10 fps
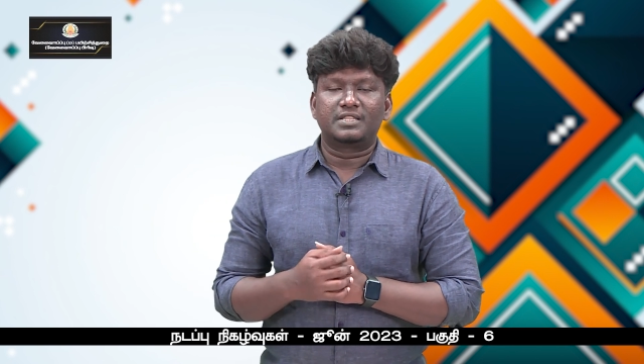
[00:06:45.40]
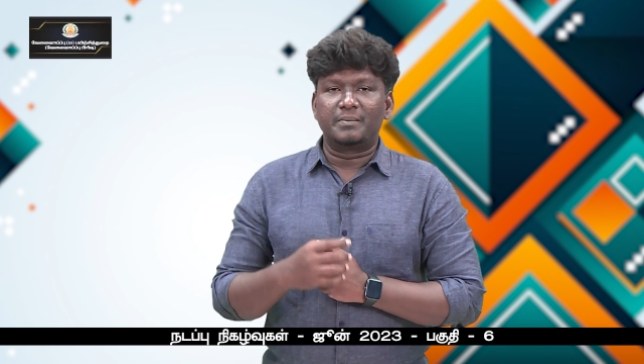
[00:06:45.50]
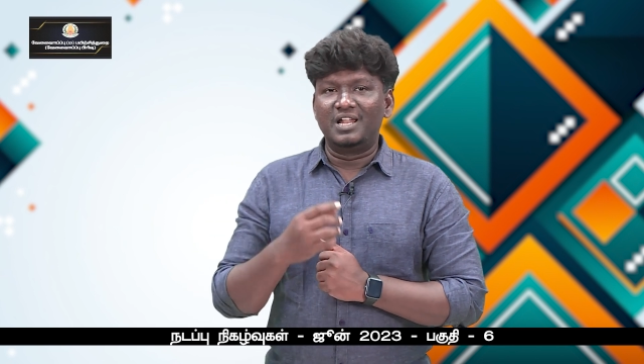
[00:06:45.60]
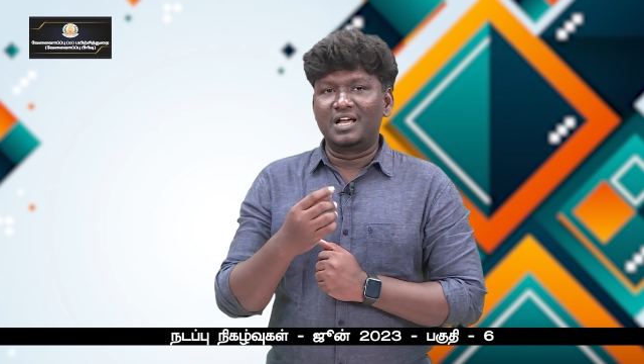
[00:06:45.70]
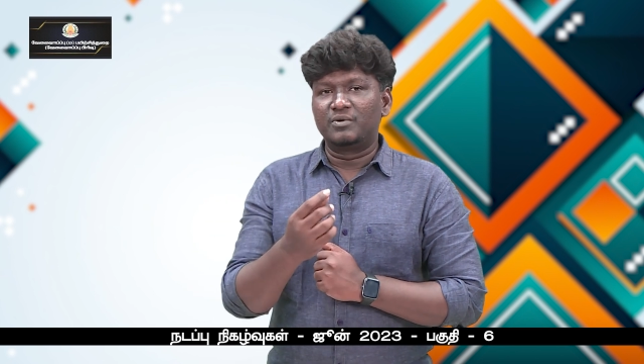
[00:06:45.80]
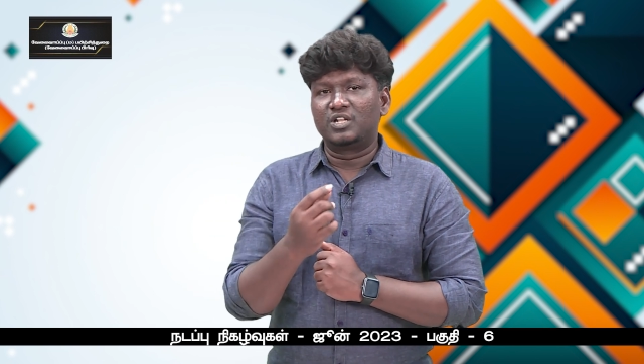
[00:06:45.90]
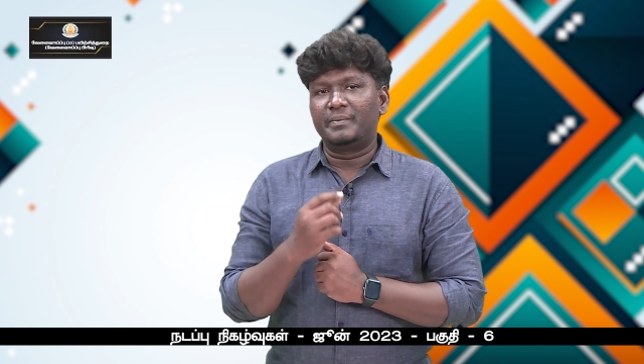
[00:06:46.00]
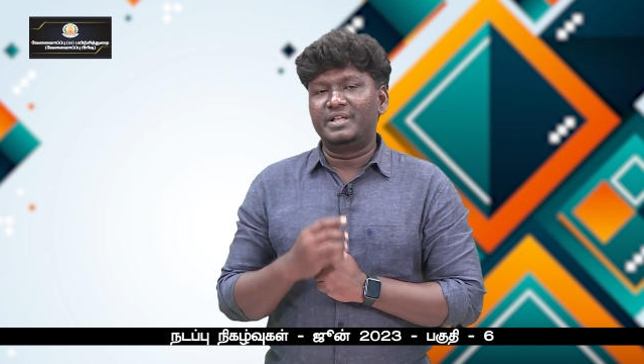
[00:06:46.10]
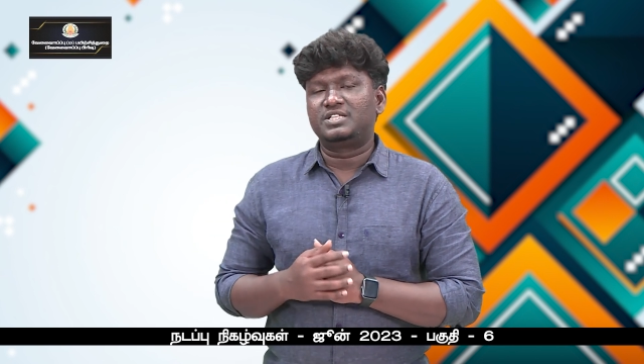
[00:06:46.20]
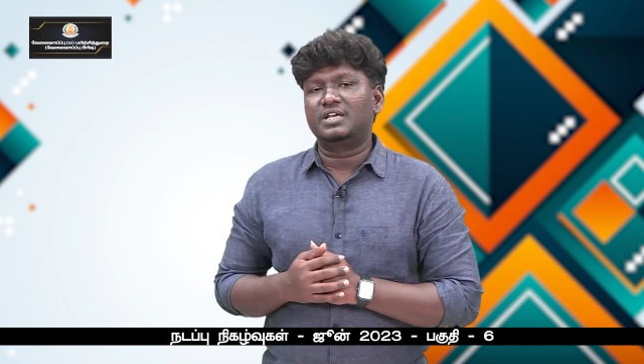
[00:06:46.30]
தமிழக
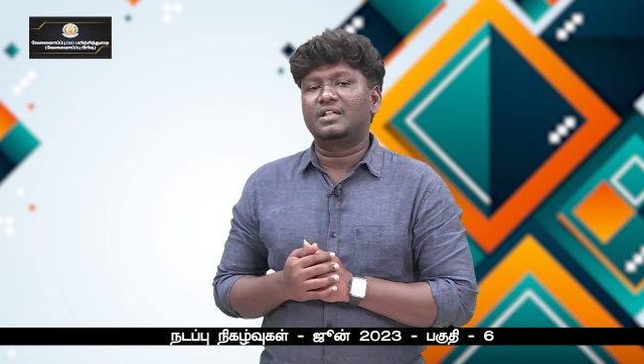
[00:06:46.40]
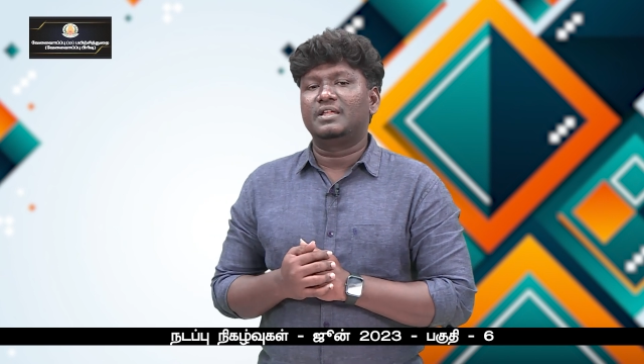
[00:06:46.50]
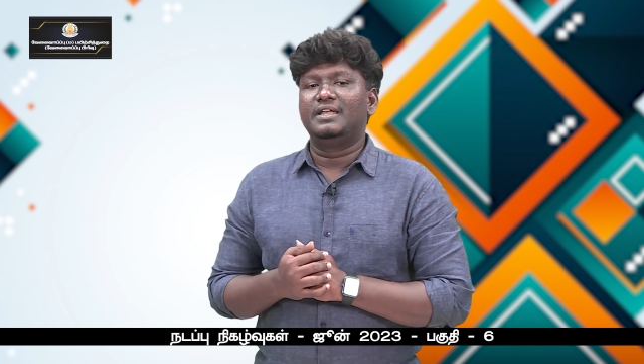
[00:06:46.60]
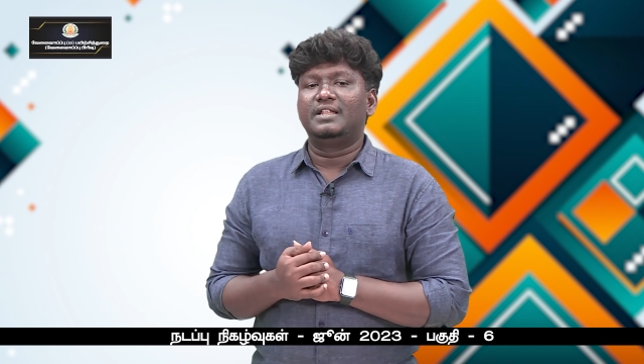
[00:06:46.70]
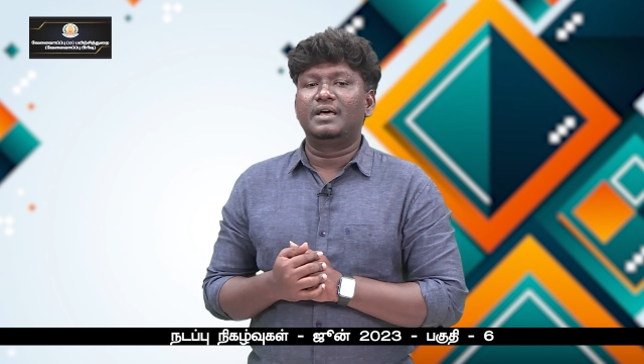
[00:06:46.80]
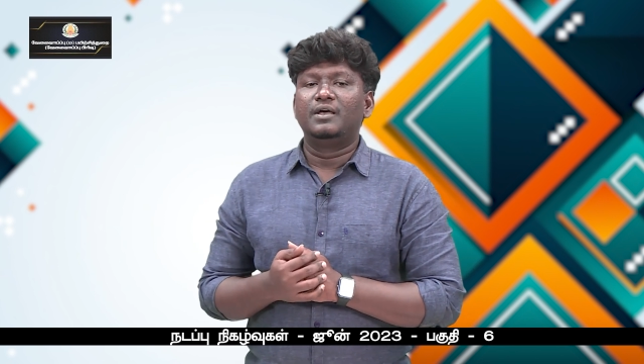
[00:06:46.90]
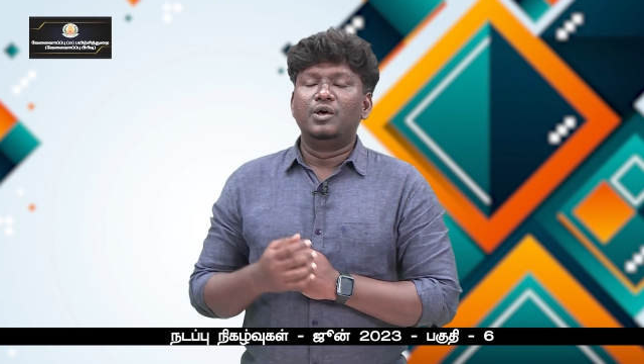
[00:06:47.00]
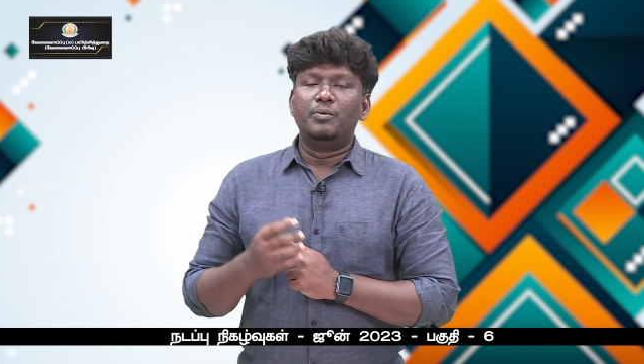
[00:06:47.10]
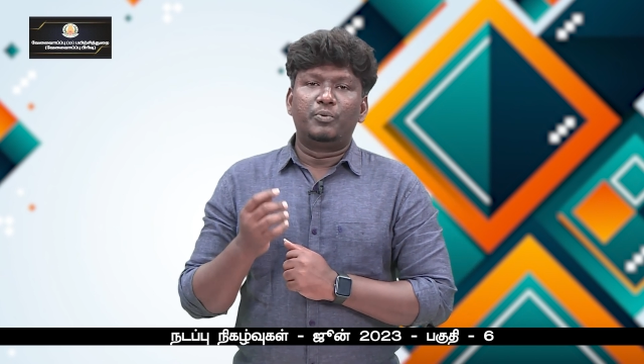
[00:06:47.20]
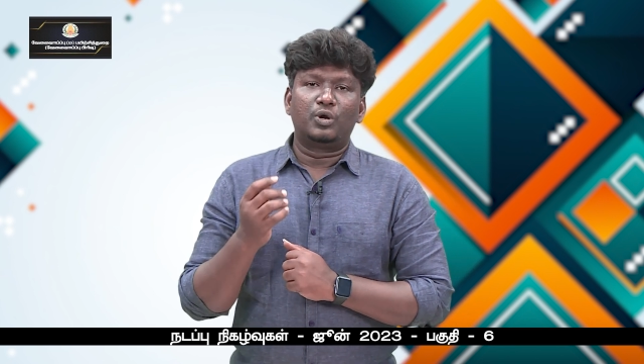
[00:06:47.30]
முதலமைச்சர் இதை
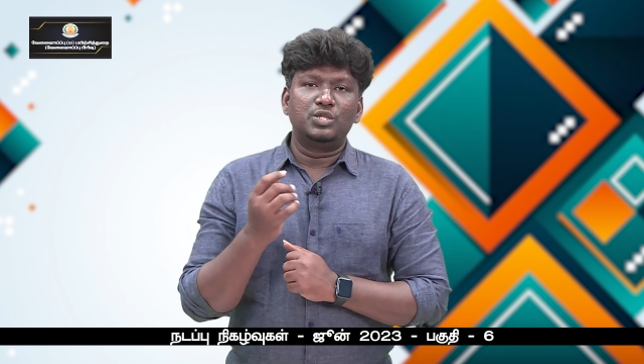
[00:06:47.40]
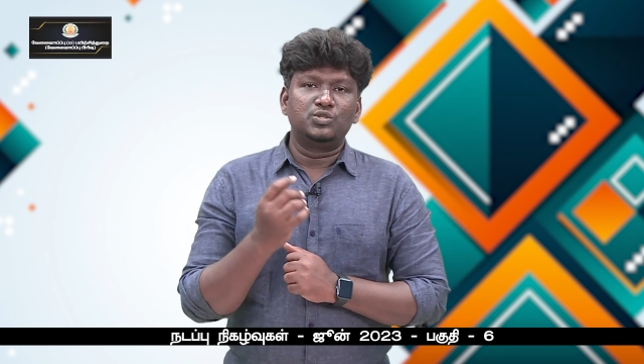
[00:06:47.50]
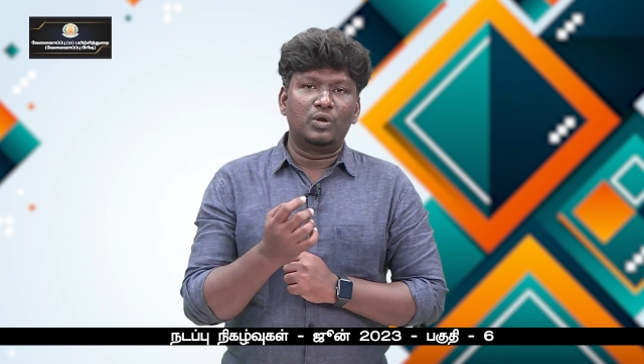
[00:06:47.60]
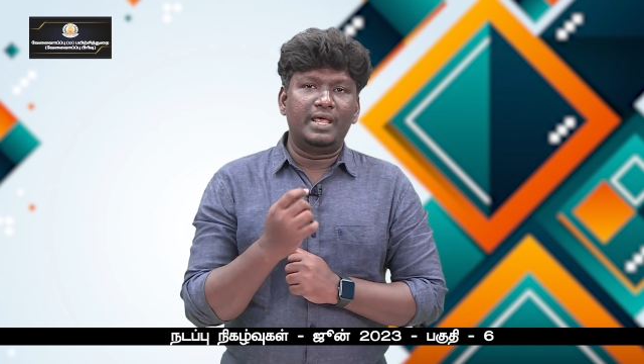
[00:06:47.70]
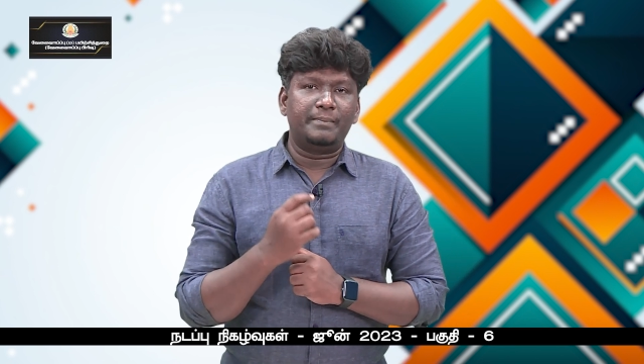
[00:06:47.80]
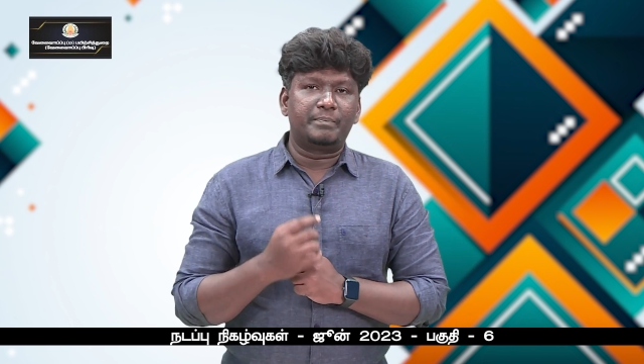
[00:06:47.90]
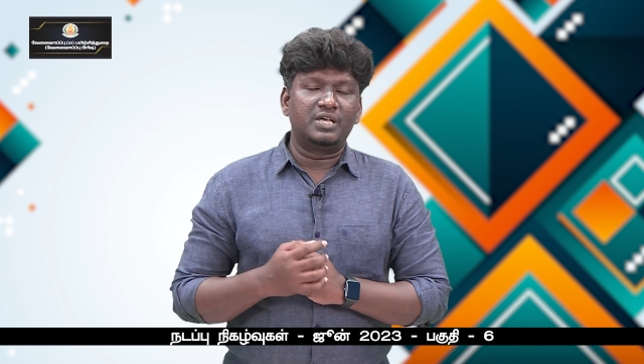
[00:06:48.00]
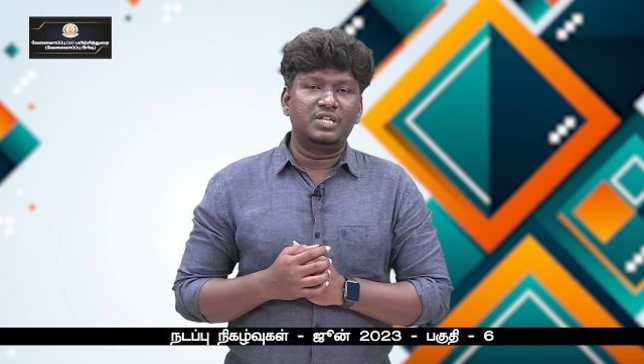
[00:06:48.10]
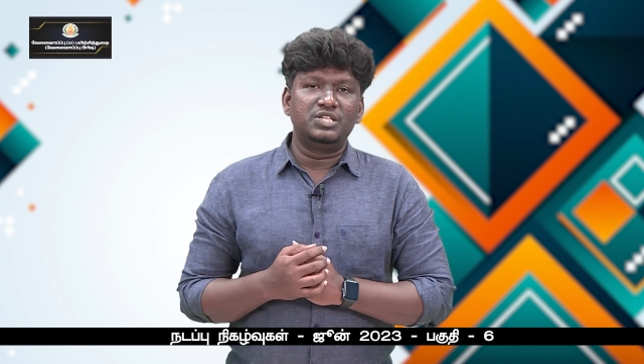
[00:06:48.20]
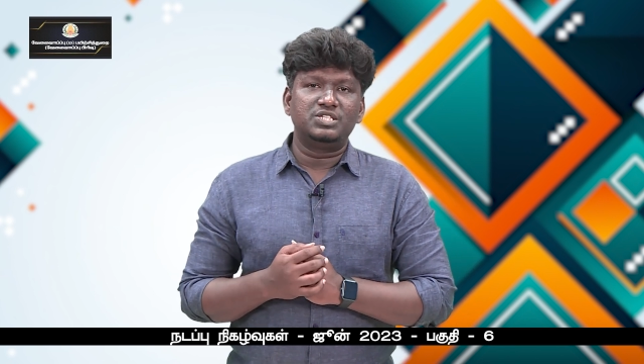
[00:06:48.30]
போன ஜூலை
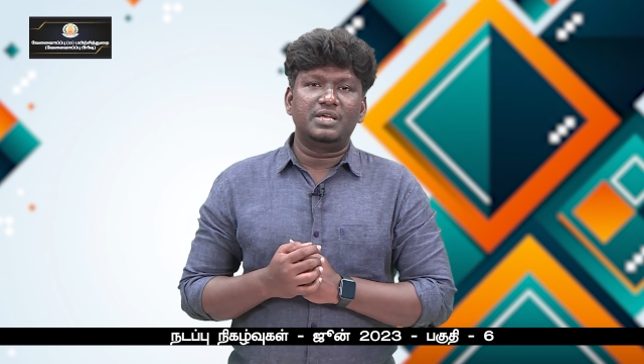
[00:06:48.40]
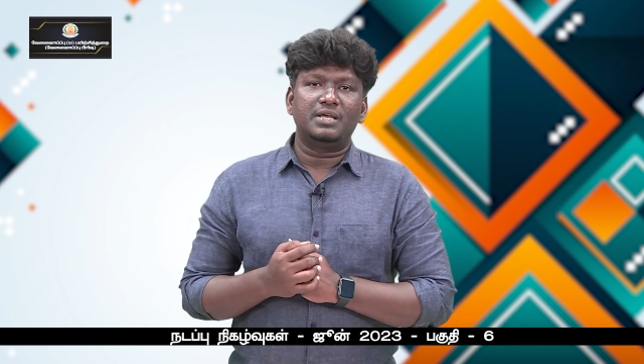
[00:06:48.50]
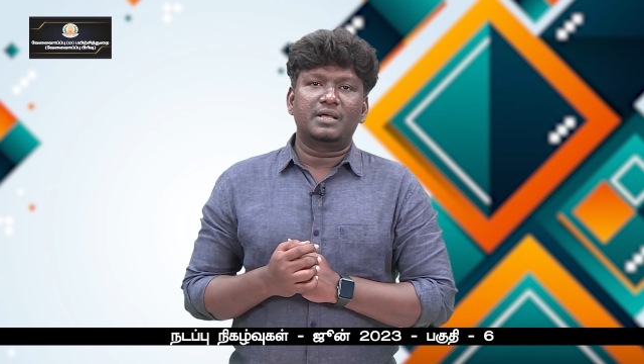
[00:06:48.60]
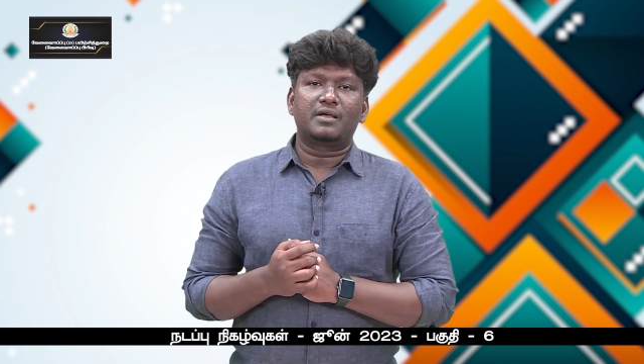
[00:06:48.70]
பதினஞ்சு